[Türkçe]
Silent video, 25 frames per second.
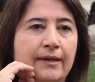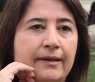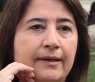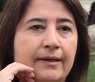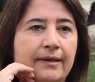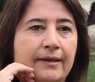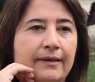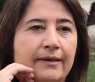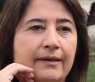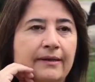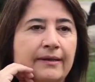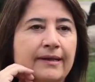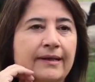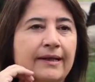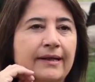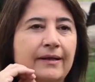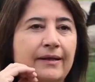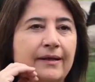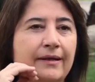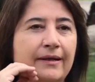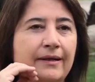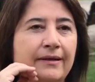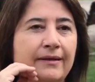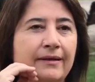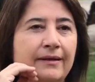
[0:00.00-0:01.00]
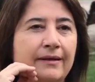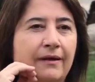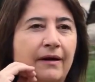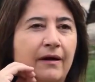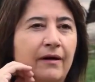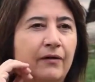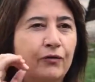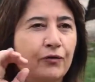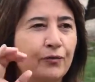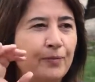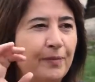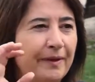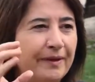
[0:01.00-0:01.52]
E, yine e,
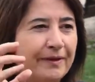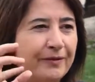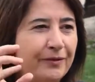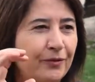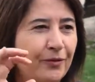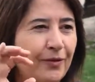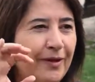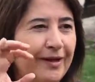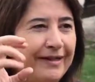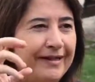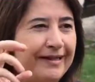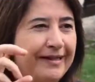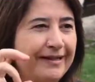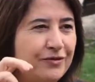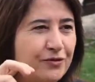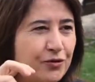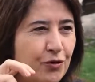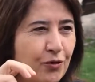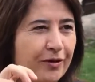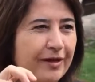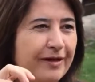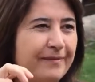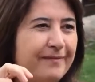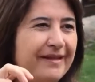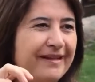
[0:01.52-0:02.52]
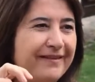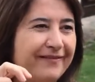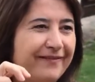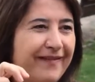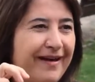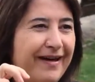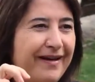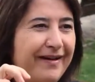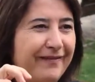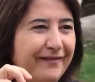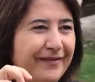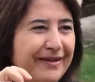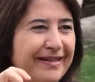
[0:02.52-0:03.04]
Avrupa'nın o hani çok emek
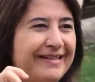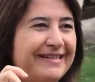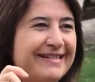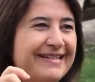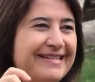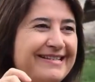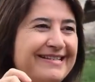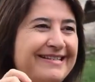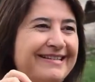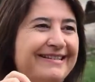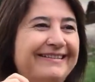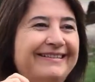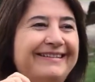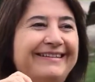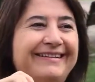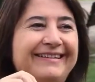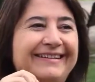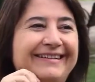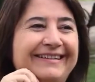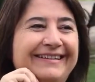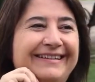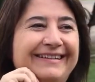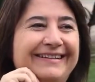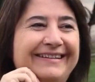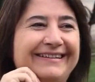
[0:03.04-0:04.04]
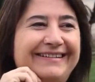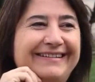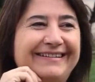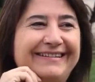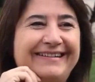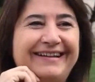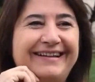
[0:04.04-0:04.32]
ver, verirsin, e,